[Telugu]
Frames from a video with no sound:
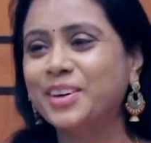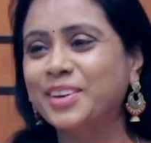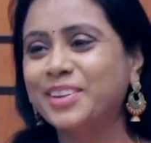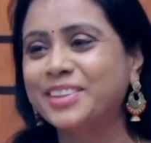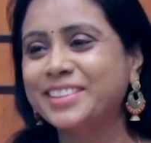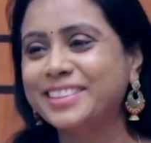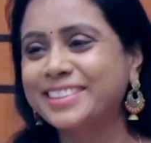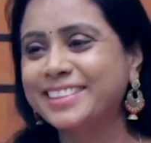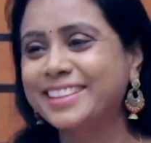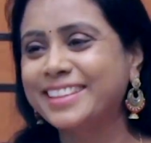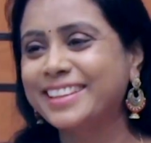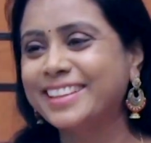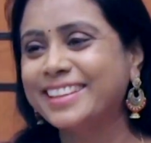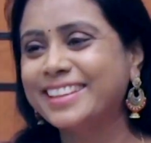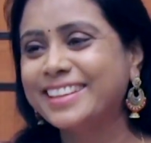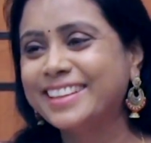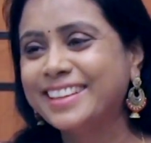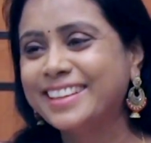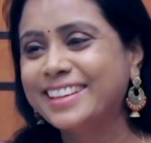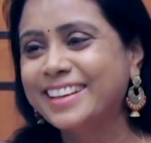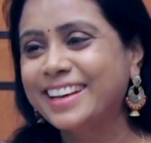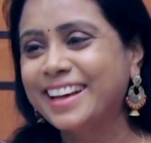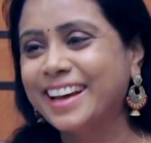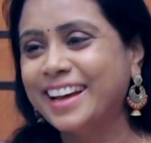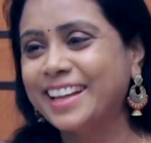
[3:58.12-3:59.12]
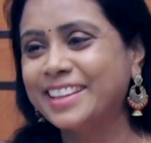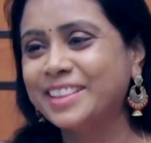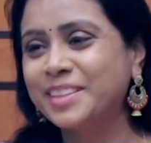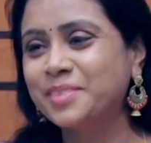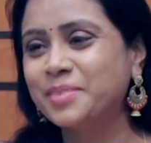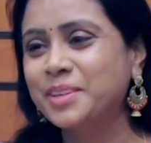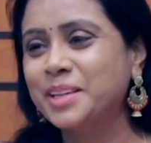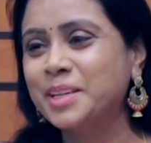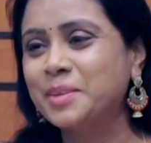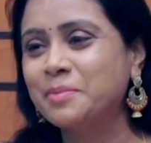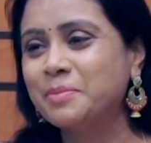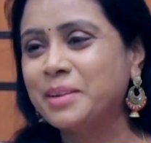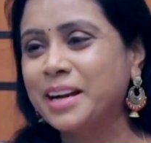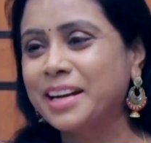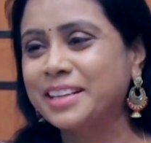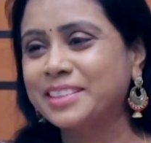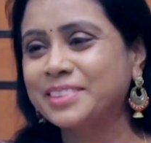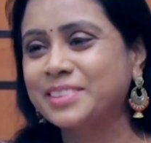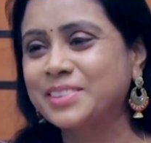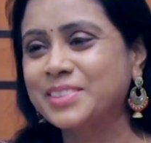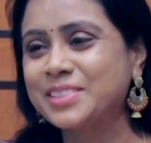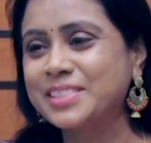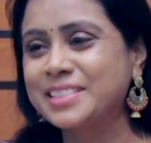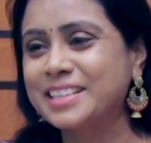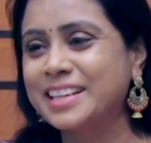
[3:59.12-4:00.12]
బాగుంది అందమైన
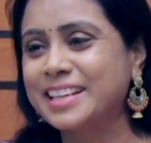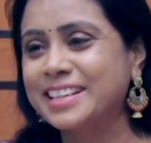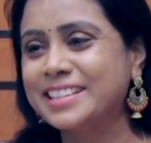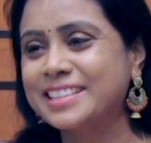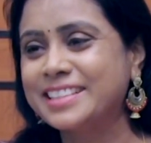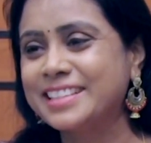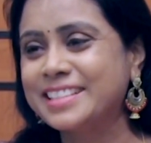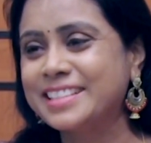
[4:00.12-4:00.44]
పాటతో స్టార్ట్